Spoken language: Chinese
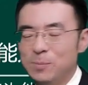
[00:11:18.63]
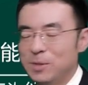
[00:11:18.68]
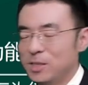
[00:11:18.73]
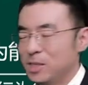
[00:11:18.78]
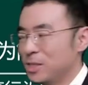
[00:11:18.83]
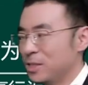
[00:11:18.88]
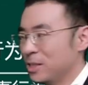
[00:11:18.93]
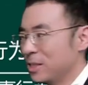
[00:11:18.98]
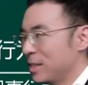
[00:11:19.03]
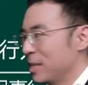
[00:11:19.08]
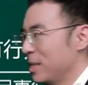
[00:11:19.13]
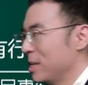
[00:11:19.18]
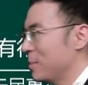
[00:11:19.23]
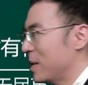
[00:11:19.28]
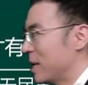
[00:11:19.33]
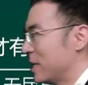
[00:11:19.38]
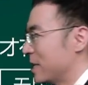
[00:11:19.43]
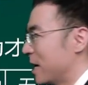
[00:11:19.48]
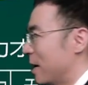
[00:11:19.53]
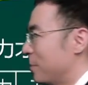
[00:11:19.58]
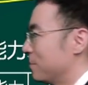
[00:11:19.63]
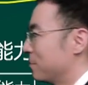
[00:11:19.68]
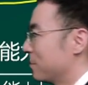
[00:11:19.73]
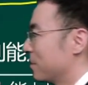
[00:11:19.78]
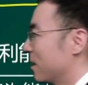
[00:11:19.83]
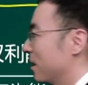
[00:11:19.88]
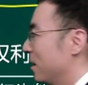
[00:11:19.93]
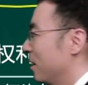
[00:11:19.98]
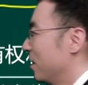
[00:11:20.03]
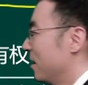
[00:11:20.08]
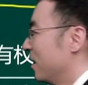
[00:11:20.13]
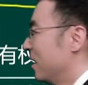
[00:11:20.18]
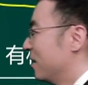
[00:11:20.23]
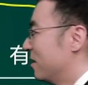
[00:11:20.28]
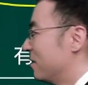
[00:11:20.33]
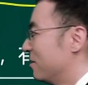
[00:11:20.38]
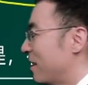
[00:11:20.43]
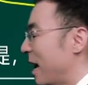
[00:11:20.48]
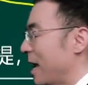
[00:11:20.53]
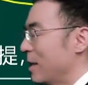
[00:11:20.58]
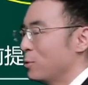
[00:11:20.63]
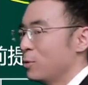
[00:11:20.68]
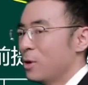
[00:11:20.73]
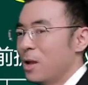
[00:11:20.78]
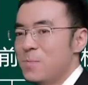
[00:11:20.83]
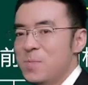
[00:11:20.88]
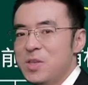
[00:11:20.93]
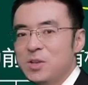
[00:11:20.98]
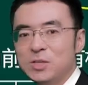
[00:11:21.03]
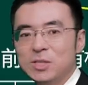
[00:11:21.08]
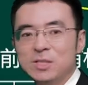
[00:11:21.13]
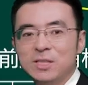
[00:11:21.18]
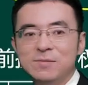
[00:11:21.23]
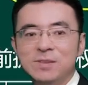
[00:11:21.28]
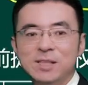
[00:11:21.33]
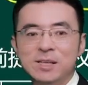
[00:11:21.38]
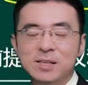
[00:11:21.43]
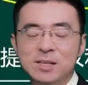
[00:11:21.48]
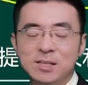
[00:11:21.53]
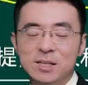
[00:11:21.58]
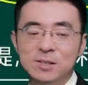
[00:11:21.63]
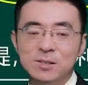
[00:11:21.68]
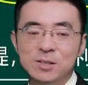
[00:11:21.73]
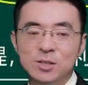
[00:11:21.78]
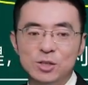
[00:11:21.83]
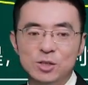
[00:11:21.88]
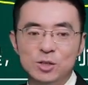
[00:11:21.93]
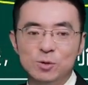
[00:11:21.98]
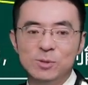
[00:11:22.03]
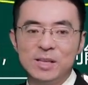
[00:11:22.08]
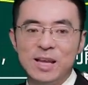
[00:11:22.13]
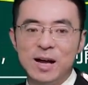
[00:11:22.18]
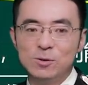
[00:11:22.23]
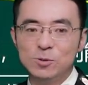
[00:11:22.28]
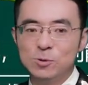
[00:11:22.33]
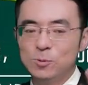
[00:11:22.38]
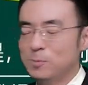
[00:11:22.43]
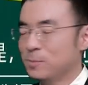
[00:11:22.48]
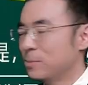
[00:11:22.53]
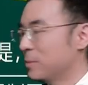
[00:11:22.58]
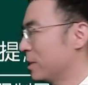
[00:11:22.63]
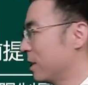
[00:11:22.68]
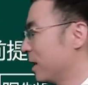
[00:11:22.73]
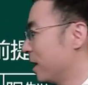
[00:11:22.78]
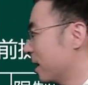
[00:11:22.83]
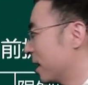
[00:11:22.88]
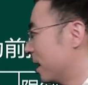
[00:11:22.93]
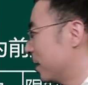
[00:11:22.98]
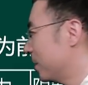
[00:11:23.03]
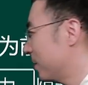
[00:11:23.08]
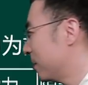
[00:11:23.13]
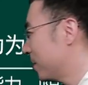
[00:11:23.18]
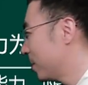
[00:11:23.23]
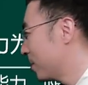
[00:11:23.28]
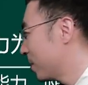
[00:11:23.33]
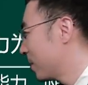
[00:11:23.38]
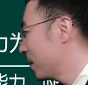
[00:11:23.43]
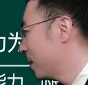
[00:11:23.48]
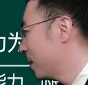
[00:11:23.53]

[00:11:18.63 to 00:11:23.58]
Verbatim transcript: 我们这是第一遍讲，完全民事行为能力人有两种：第一个，